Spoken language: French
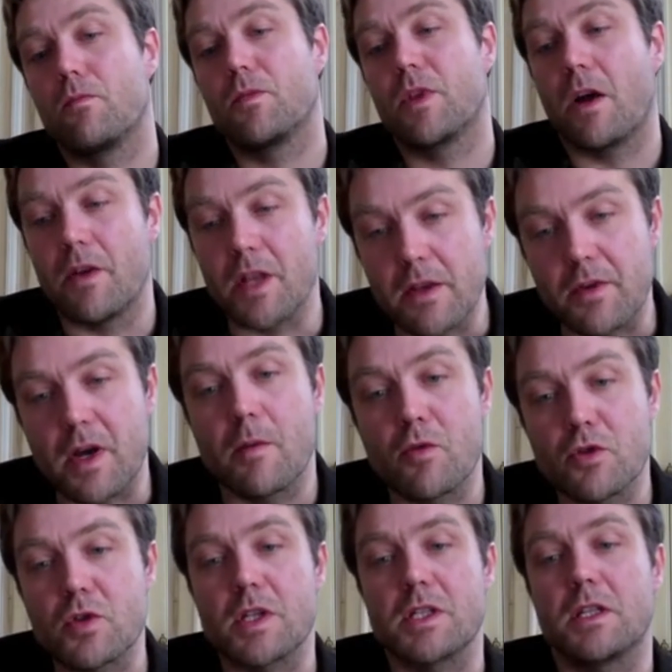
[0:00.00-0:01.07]
travaillé
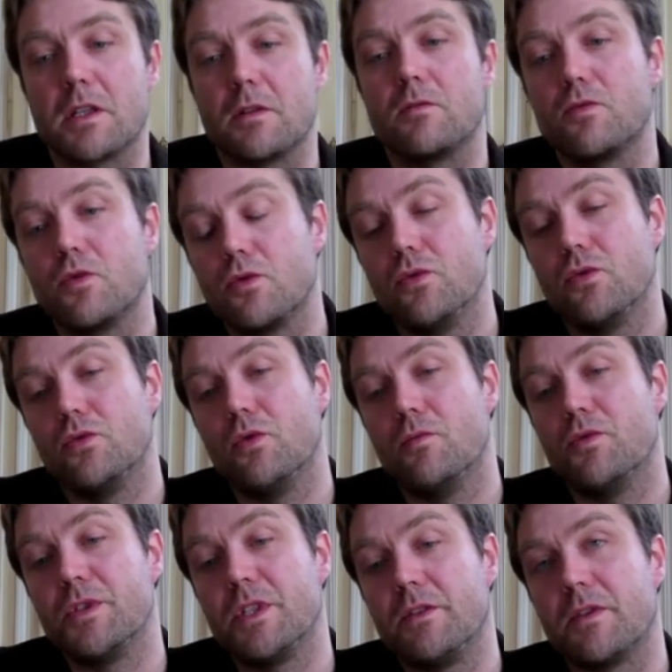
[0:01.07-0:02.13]
vraiment sur un certain nombre de,
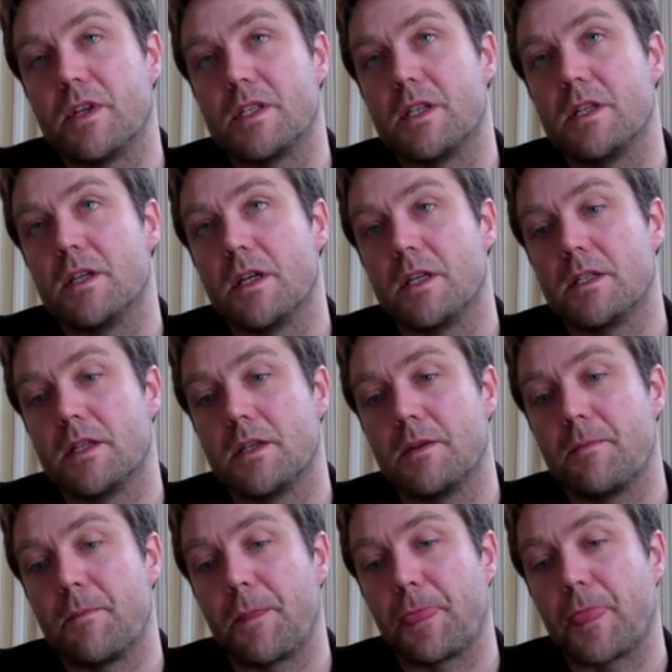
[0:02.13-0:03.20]
motifs assez, assez,
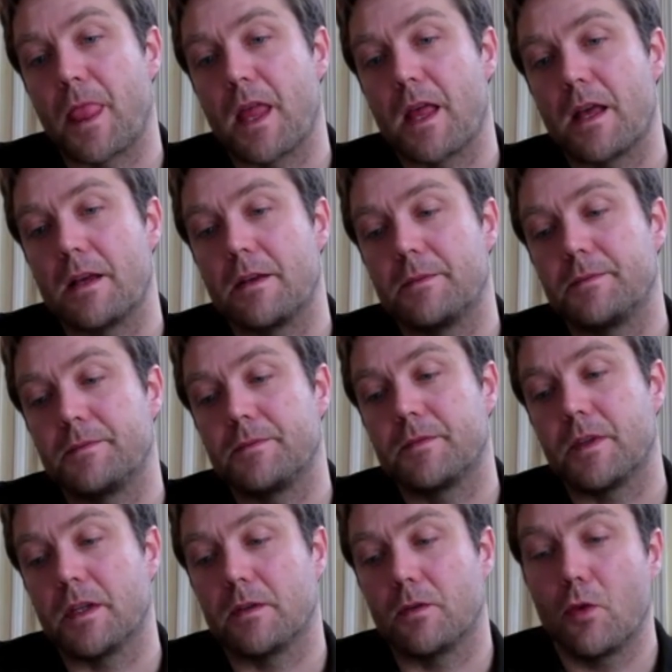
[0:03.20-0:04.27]

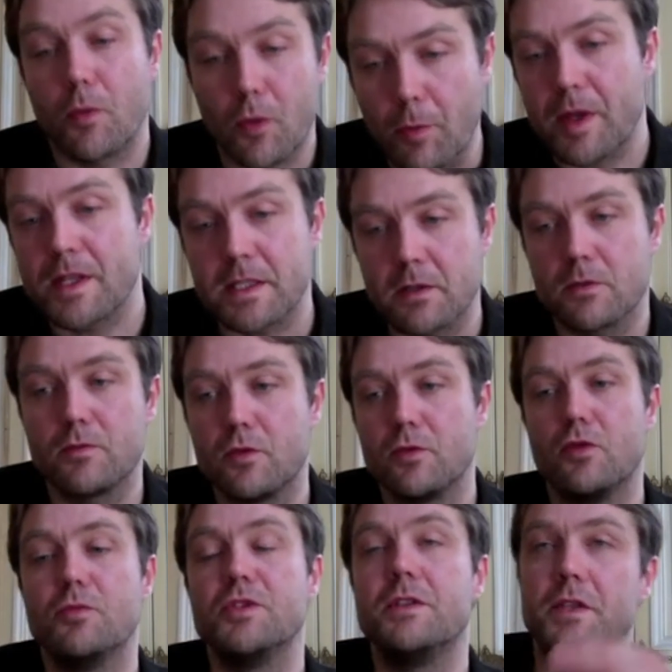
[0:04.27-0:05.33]
enfin, repris un certain
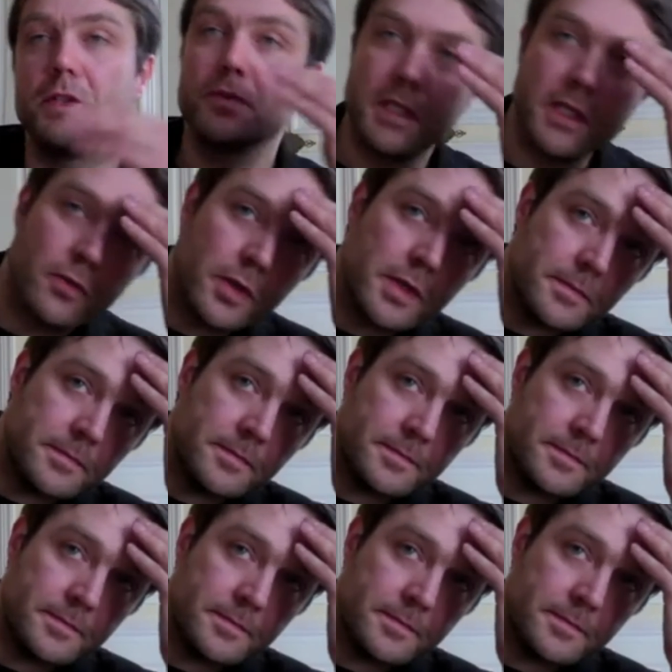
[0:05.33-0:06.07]
nombre de, motifs identiques. oui.